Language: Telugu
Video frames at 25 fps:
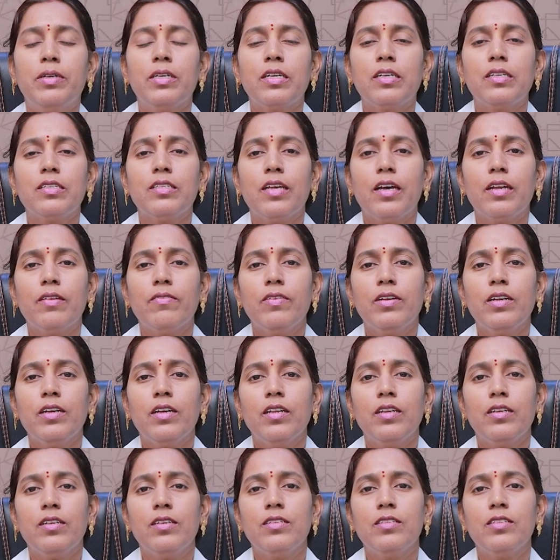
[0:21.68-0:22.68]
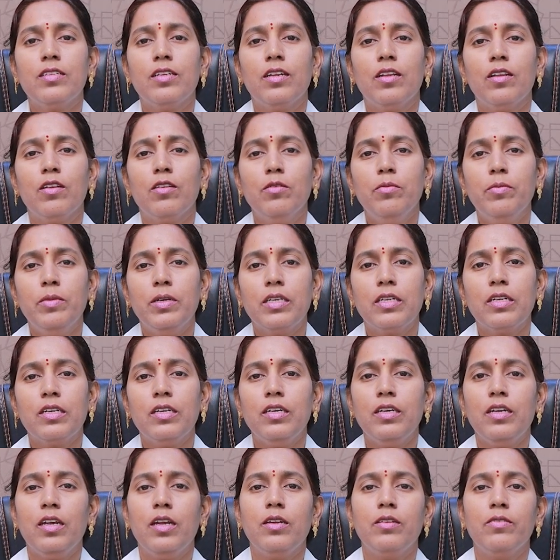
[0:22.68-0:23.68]
మనకి సర్వైకల్ రీజియన్ లో మనకి
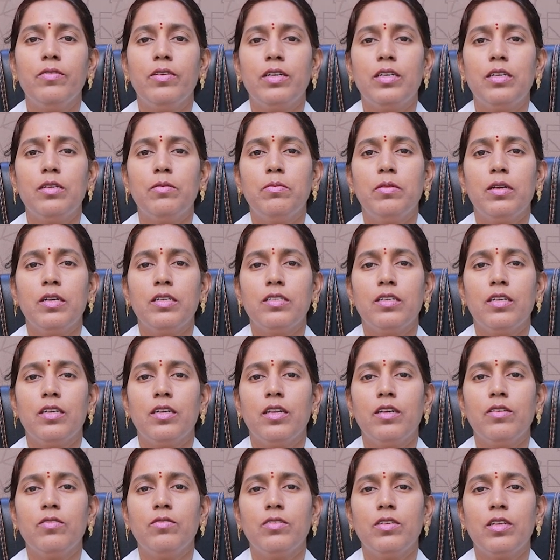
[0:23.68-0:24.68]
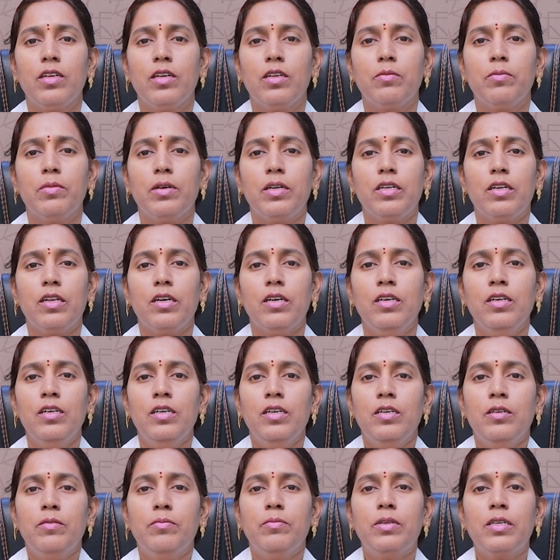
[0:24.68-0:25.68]
ఏడు వర్టిబ్రాస్ అనేవి ఉంటాయి అనమాట
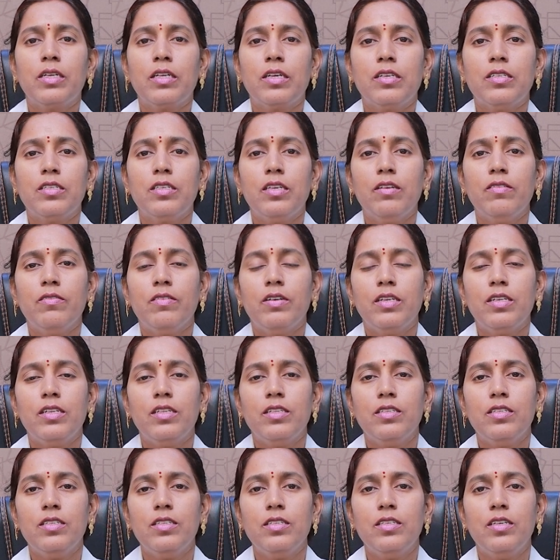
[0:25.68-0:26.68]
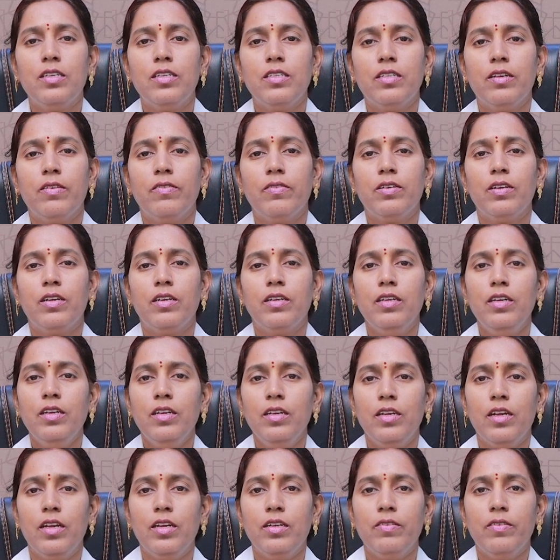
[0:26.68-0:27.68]
మనకి సి వన్ నుంచి సి సెవెన్ అని
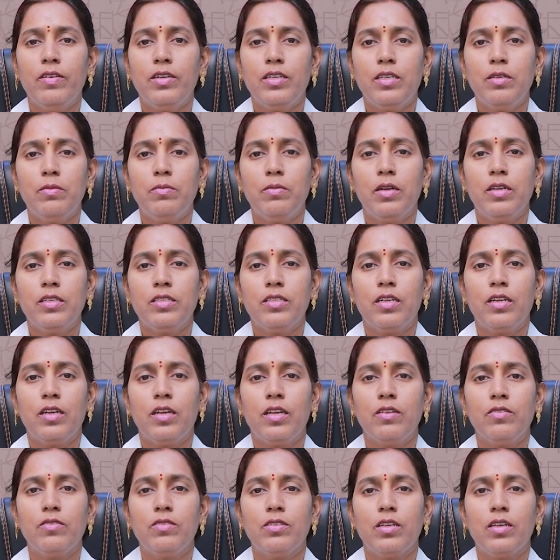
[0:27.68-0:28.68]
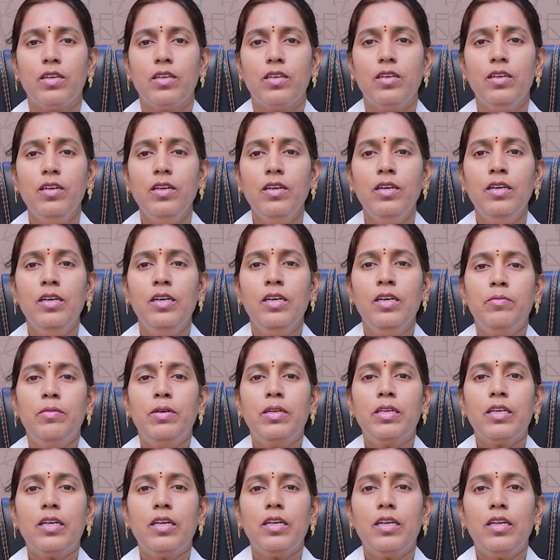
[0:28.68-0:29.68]
ఏడు వర్టిబ్రాస్ అన్నవి ఉంటాయి
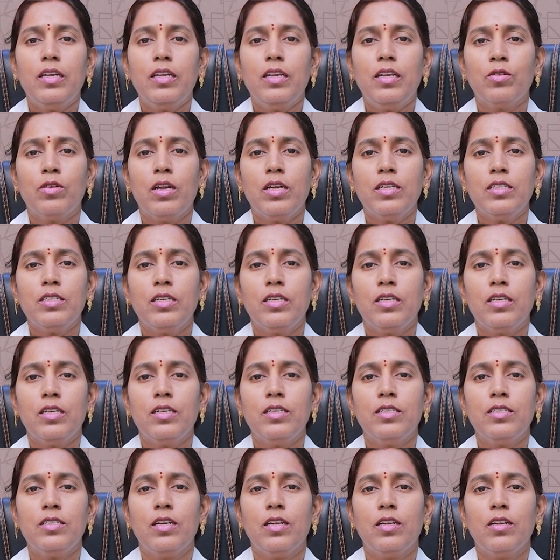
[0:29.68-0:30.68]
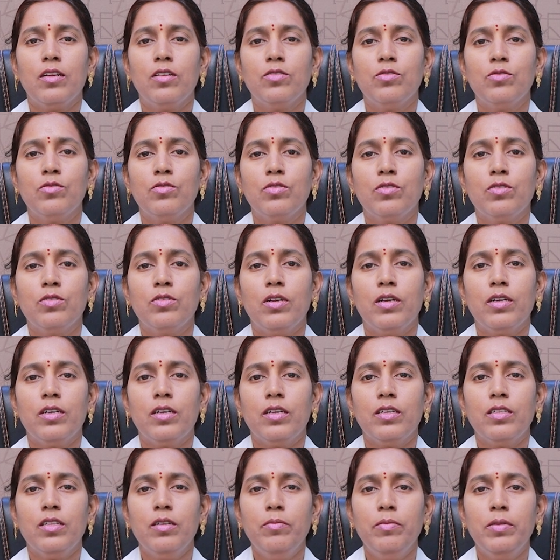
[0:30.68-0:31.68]
మనకి టొరాసిక్ లో
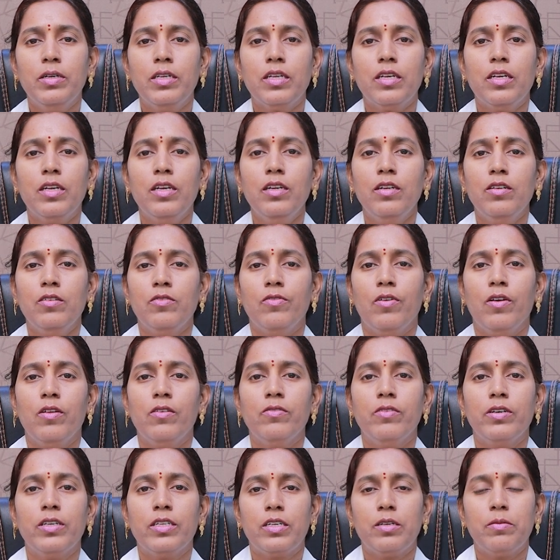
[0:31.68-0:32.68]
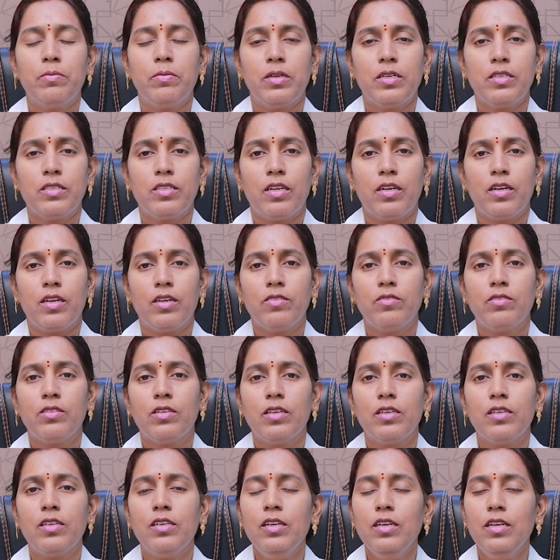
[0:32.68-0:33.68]
చూసుకున్నట్టయితే మనకి ట్వెల్వ్ వర్టిబ్రాస్ అన్నవి
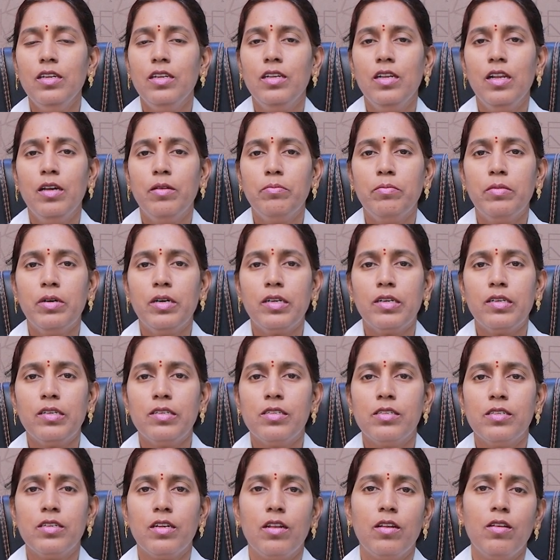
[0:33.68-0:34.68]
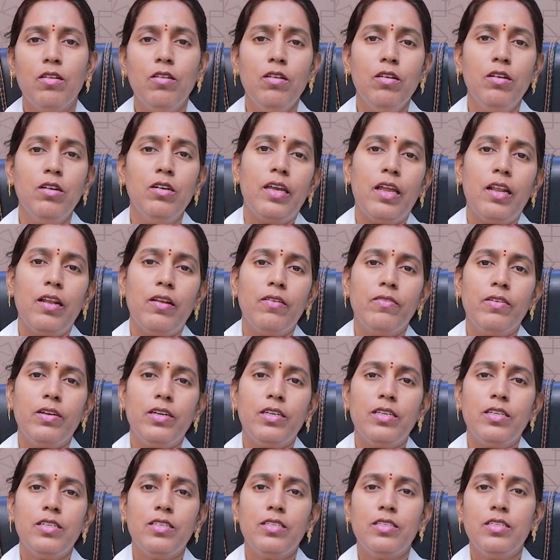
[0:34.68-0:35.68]
ఉంటాయి లంబార్ రీజియన్ లో ఎల్ వన్
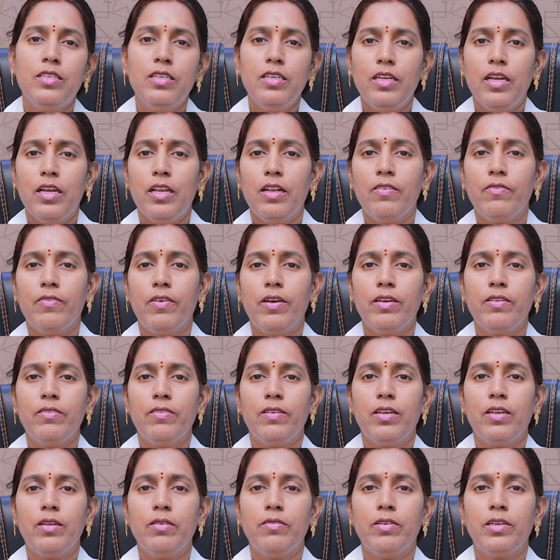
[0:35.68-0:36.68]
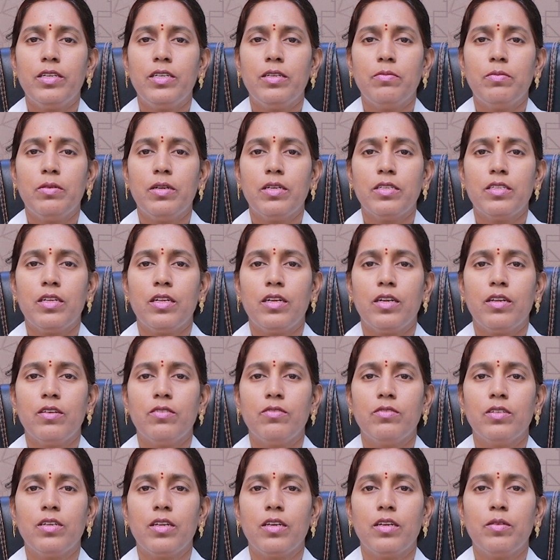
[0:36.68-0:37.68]
నుంచి ఎల్ ఫైవ్ అనే వర్టిబ్రాస్ అన్నవి
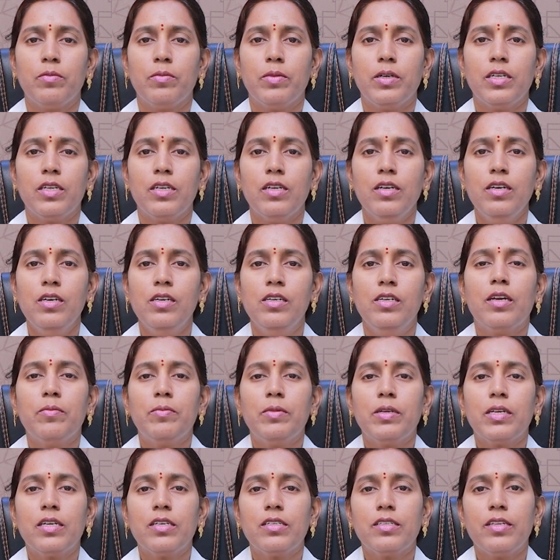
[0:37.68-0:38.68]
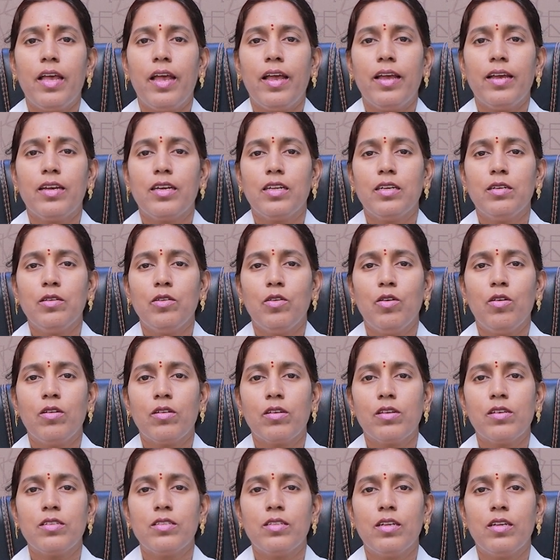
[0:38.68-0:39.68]
ఉంటాయి అనమాట ఇంకా మనకి శాకం
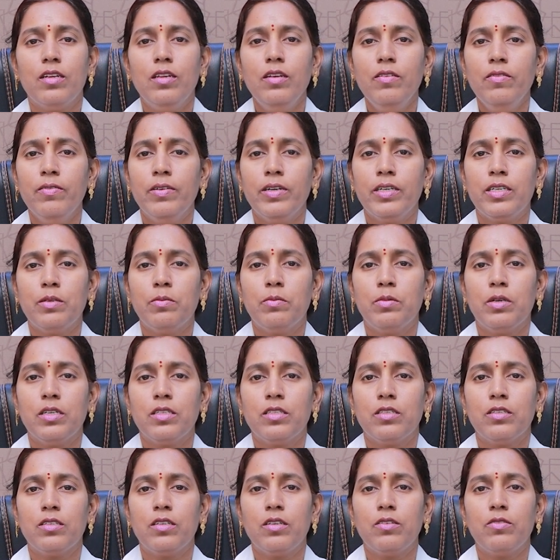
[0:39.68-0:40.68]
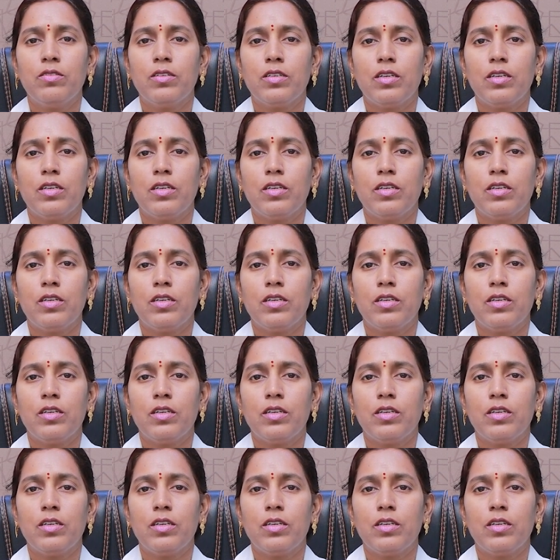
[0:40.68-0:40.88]
కాకిస్ అనే వర్టిబ్రాస్ అనేవి